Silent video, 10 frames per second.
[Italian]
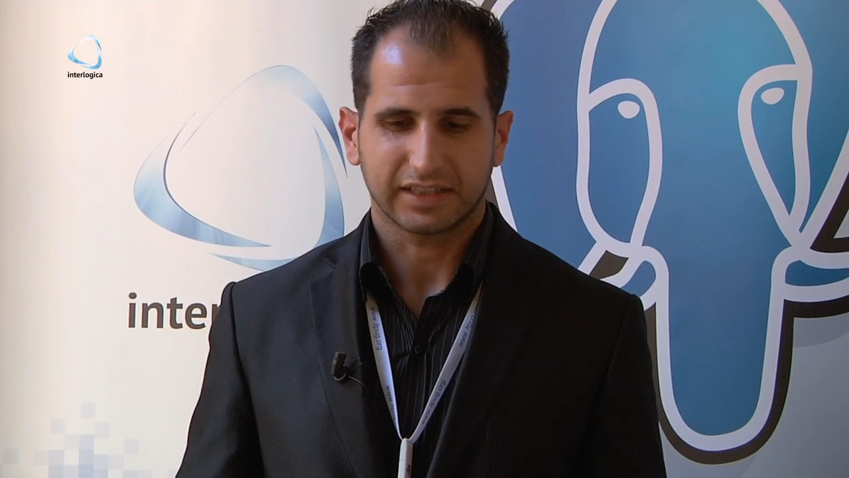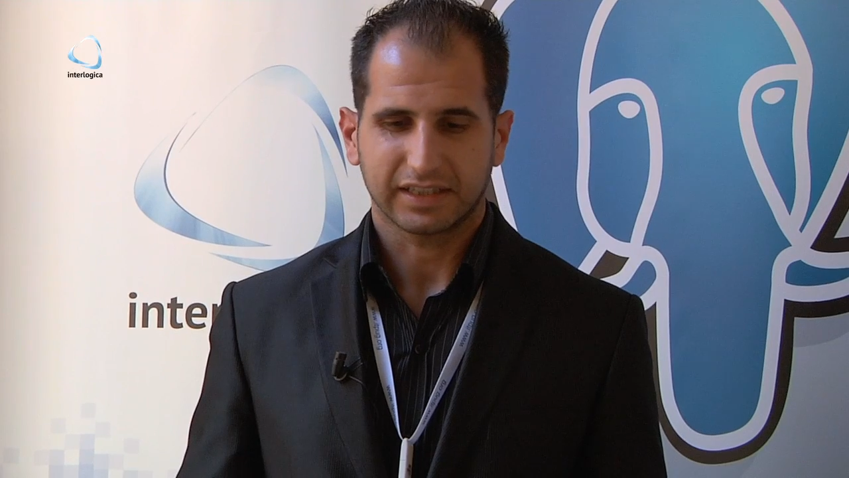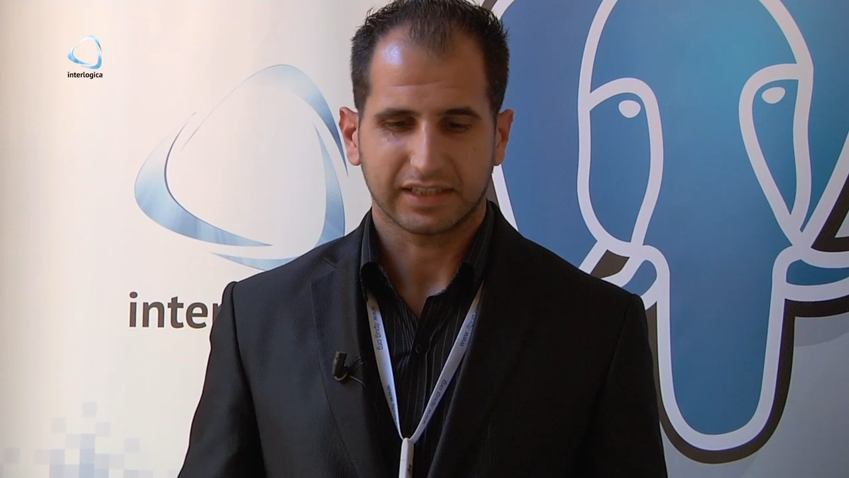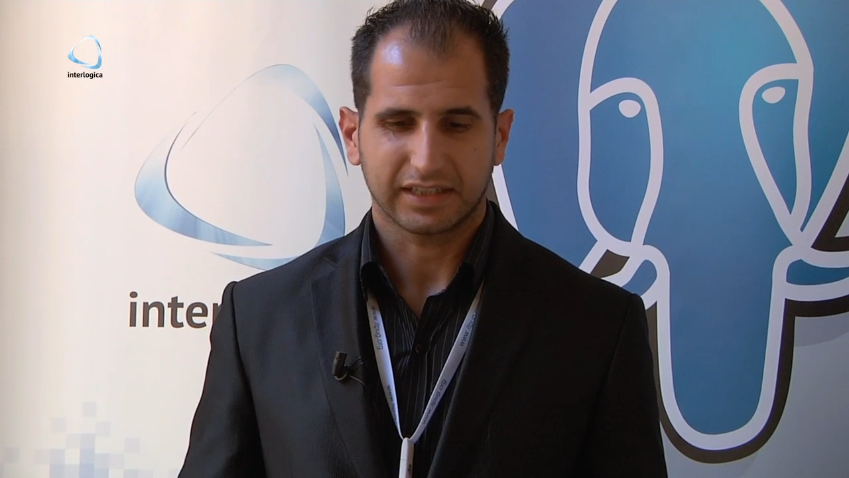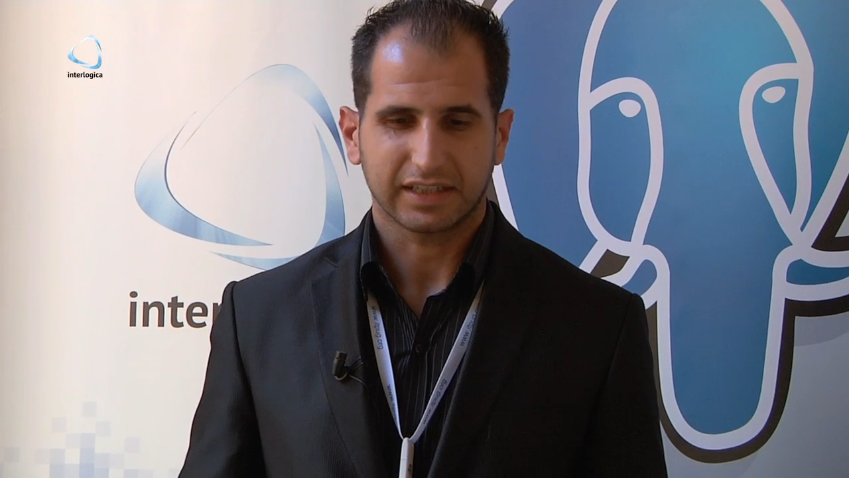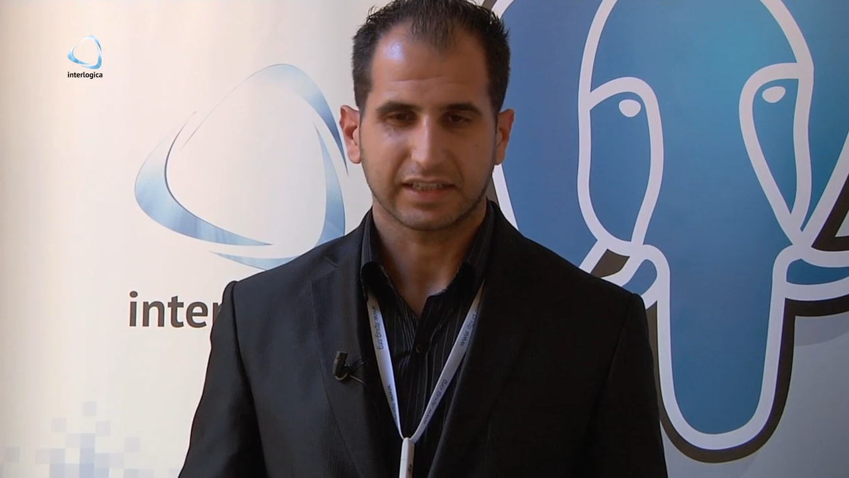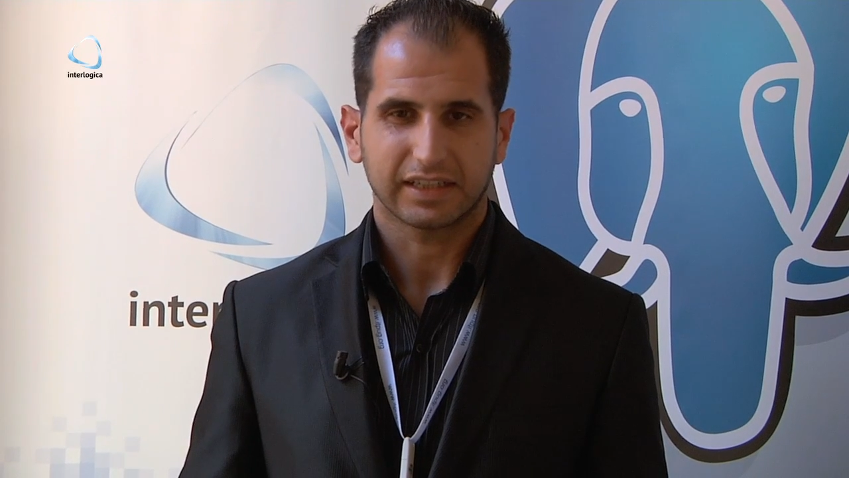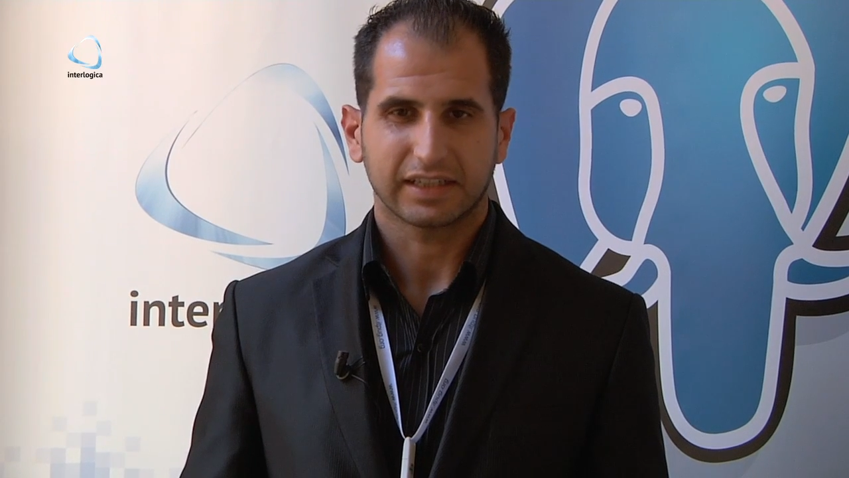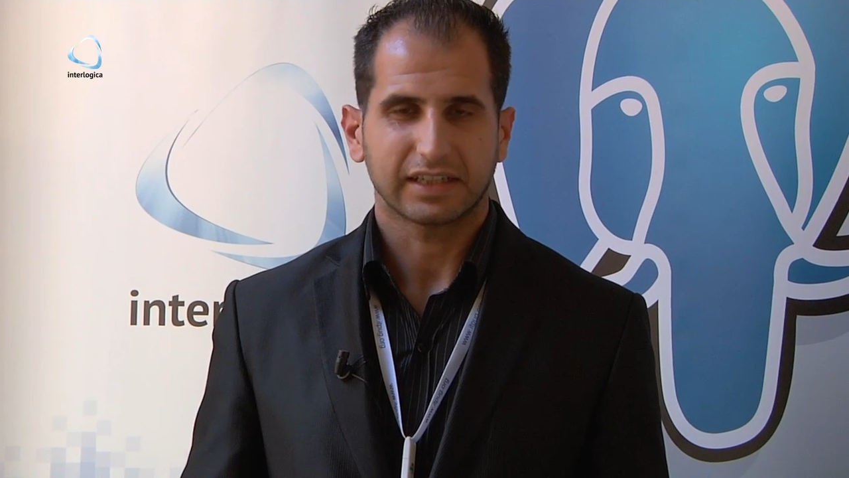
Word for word: e,